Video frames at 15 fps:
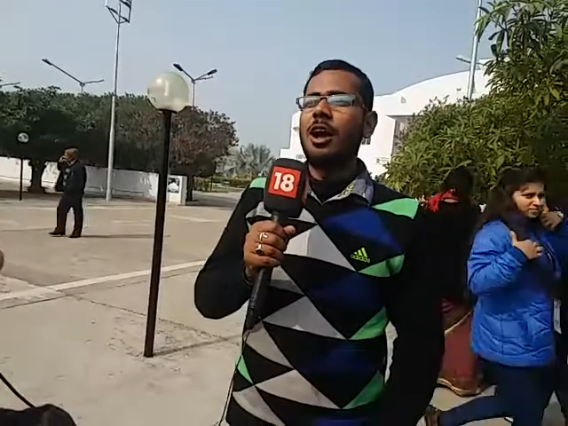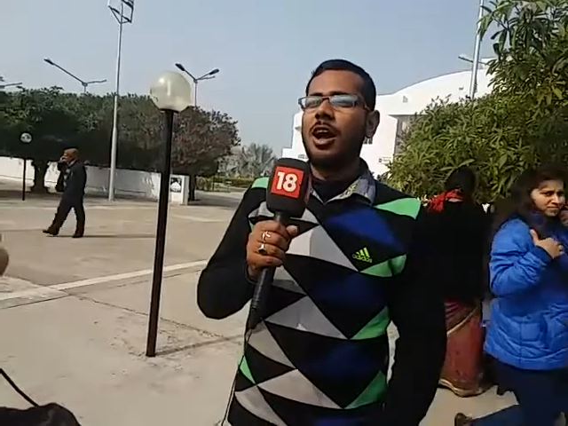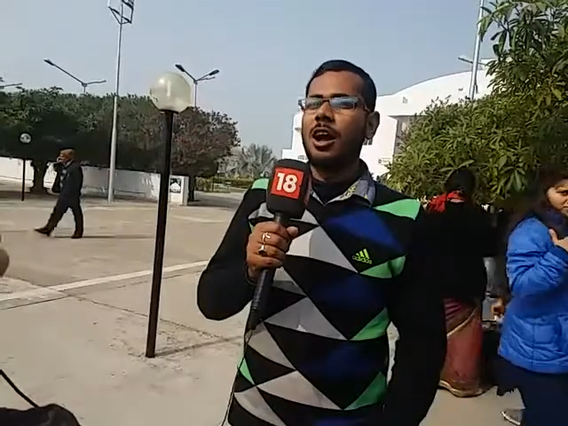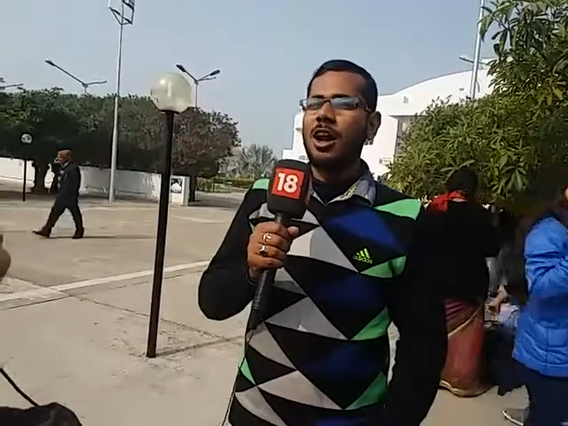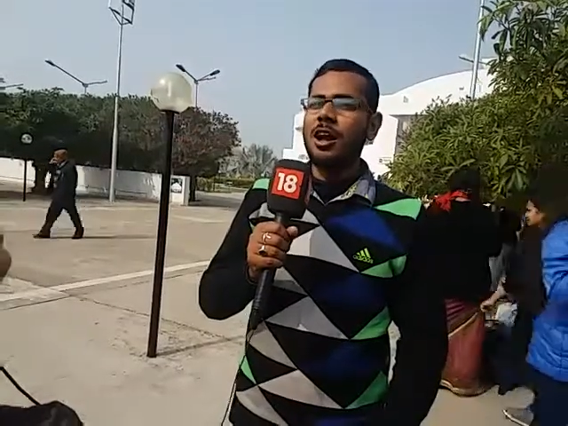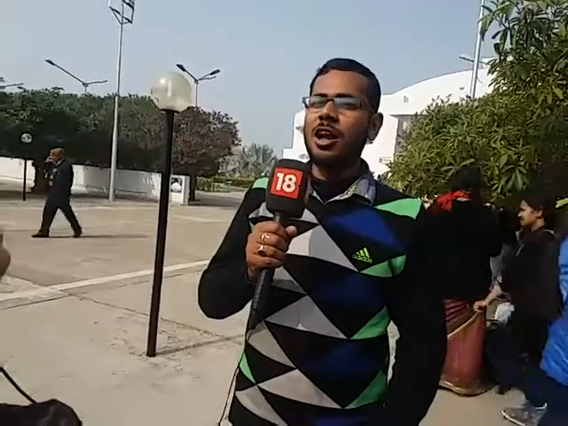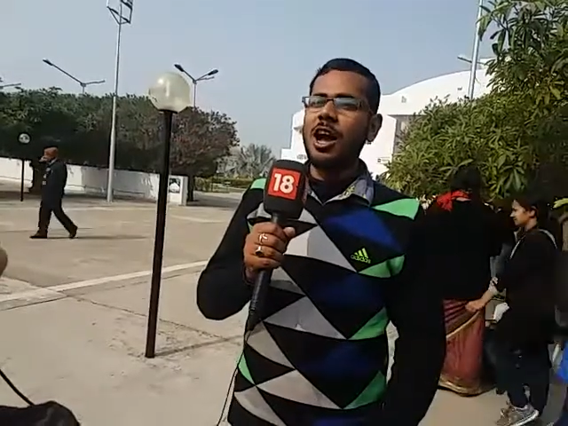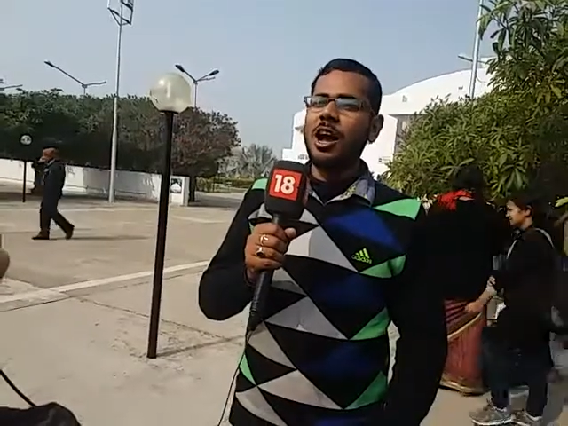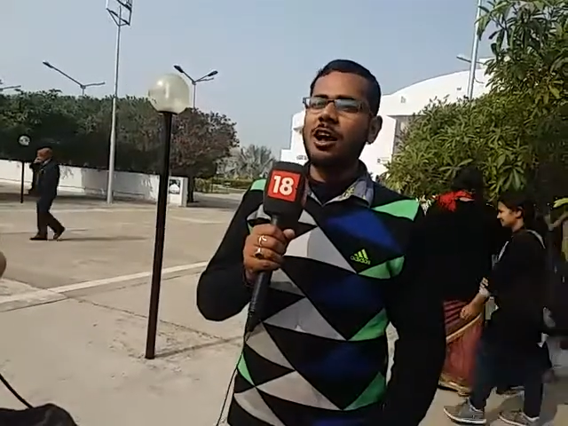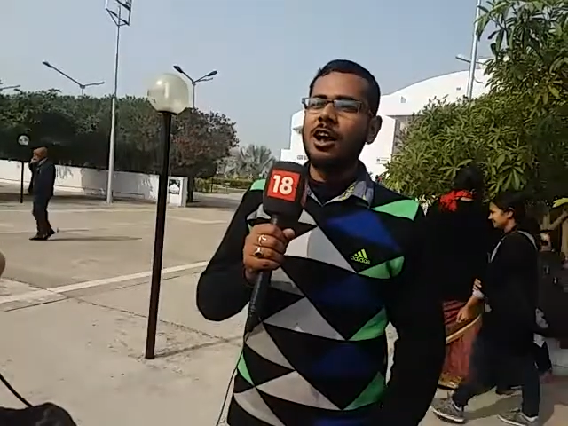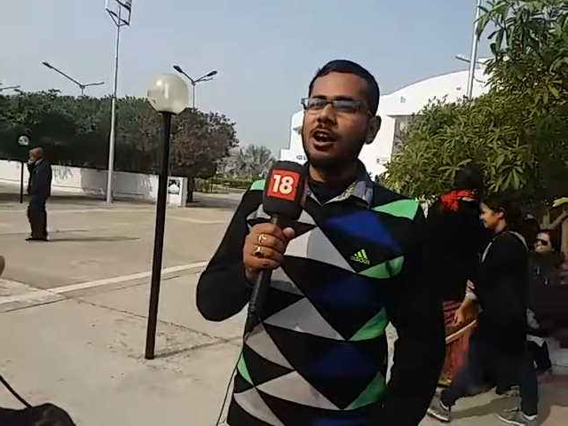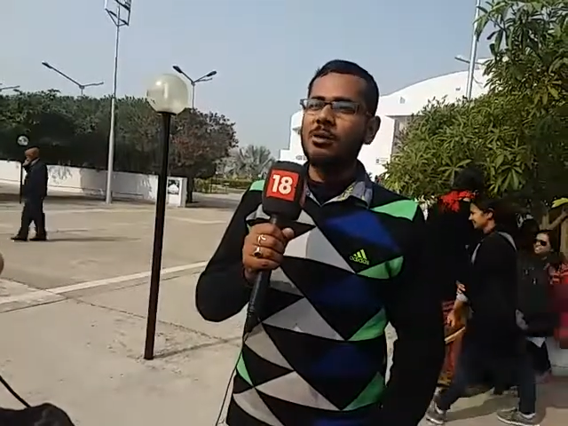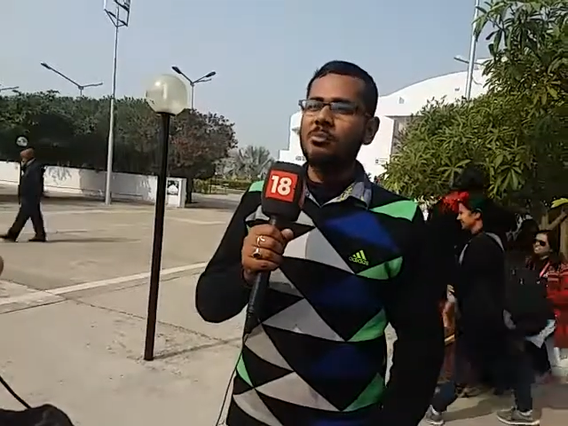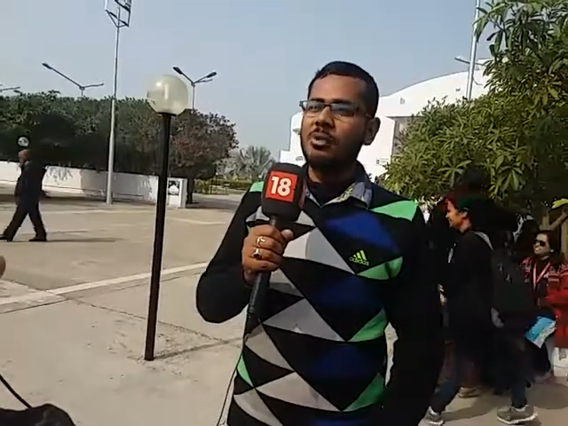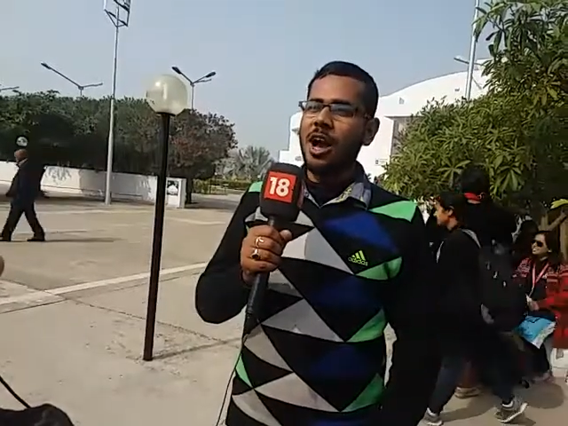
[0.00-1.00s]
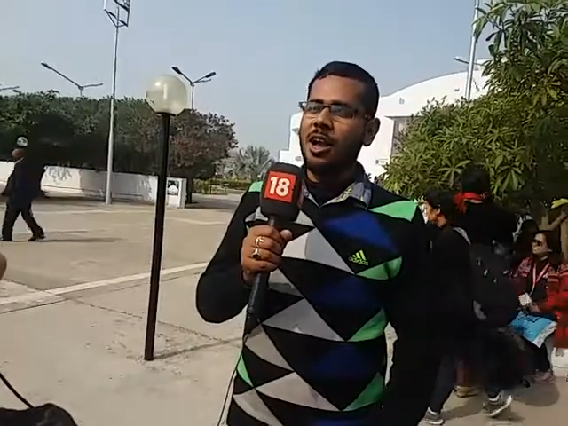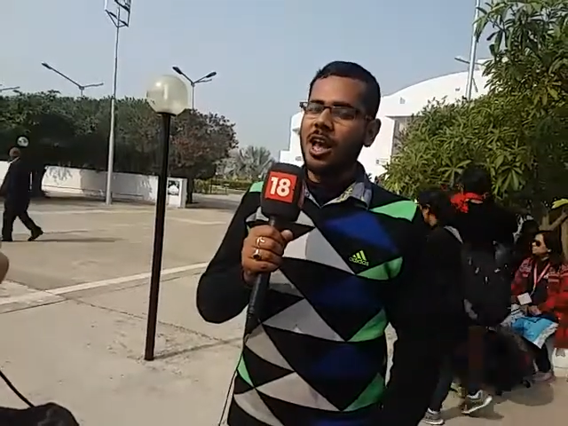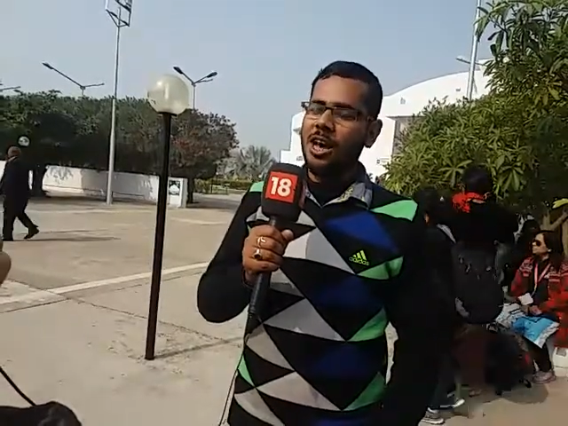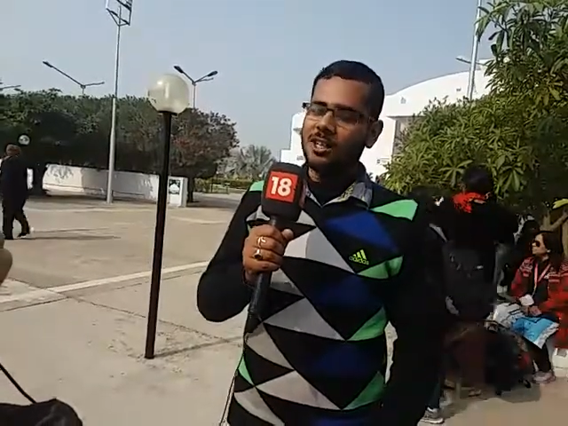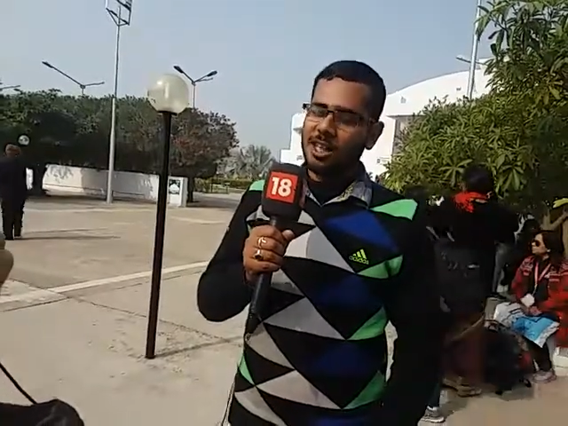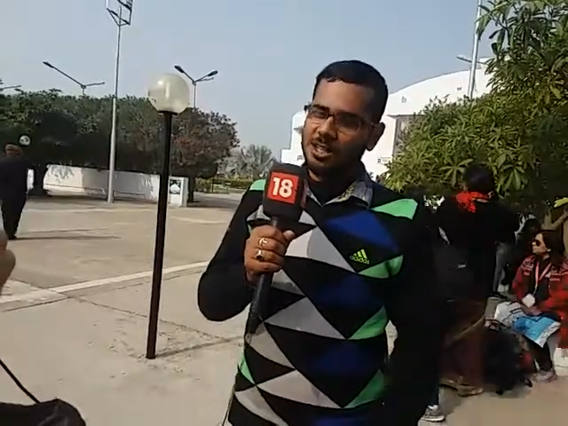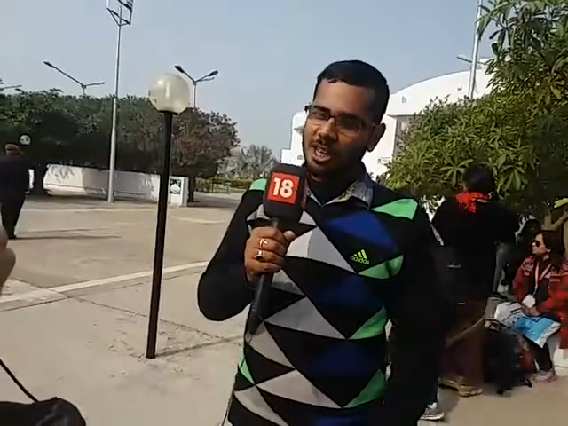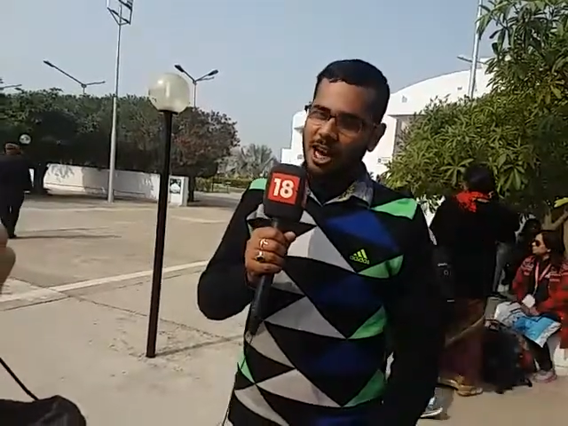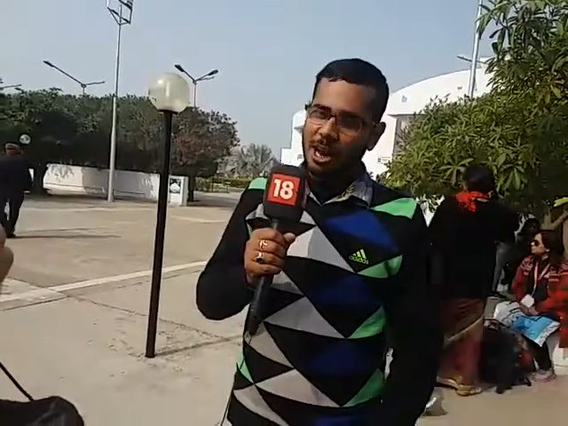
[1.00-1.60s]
क्लर्क का काम व्याख्याता से